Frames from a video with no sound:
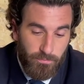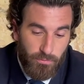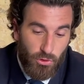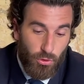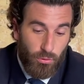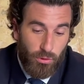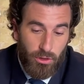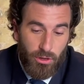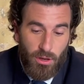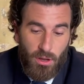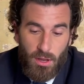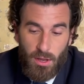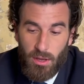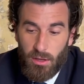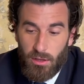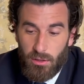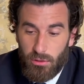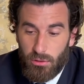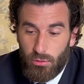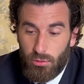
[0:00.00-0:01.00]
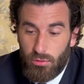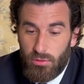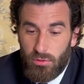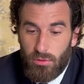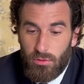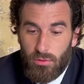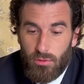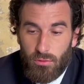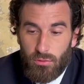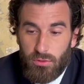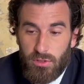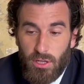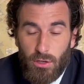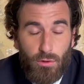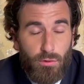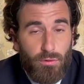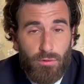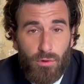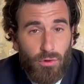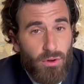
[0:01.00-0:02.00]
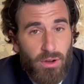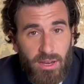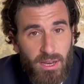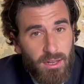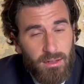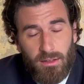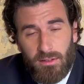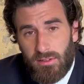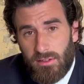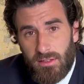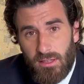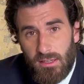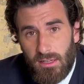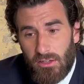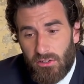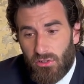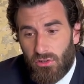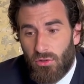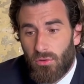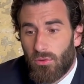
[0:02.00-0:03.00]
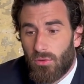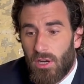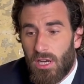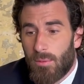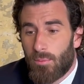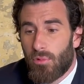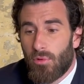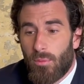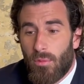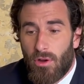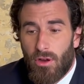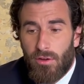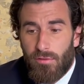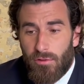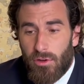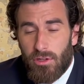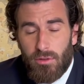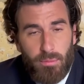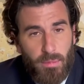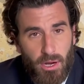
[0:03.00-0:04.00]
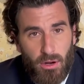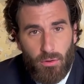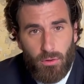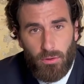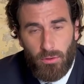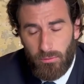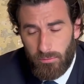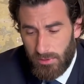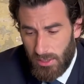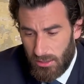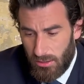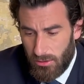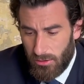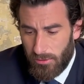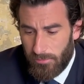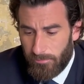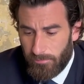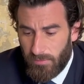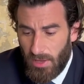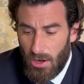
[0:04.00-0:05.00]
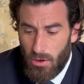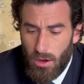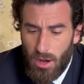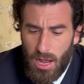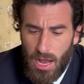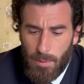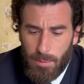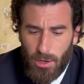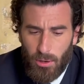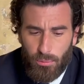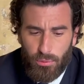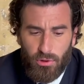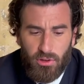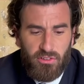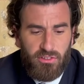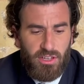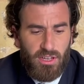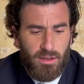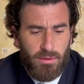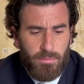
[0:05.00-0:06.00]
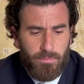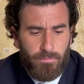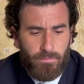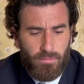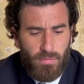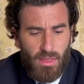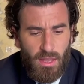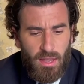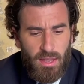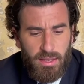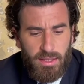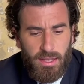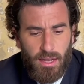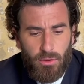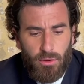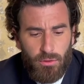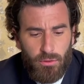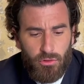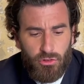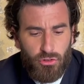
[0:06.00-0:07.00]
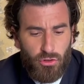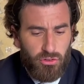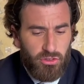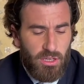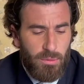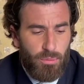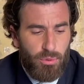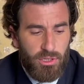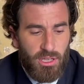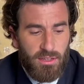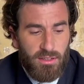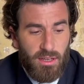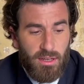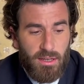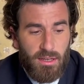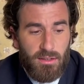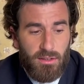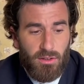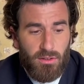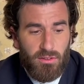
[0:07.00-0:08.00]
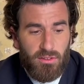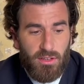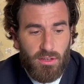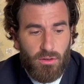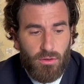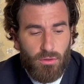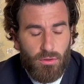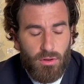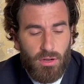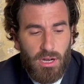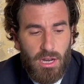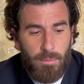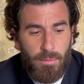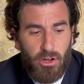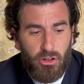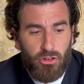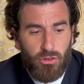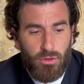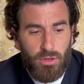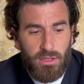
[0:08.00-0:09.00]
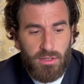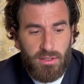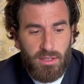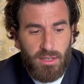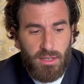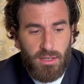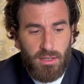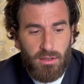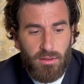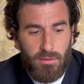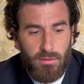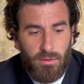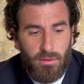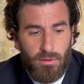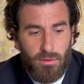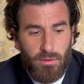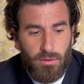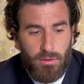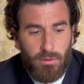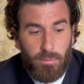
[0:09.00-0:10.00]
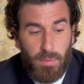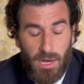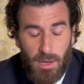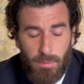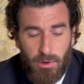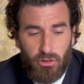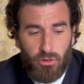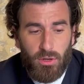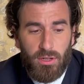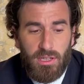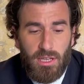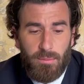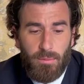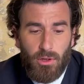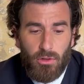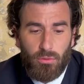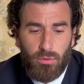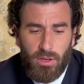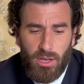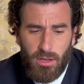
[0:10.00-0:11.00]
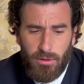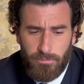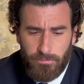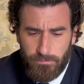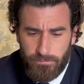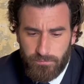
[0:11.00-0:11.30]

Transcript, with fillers: Donc, nous, ne découvrons rien dans cette élection. Les boomers votent Macron, d'accord. Alors après, on pourrait se dire, il y a une chose qui peut être inquiétante, c'est que la majorité, euh, pas la majorité, mais en tout cas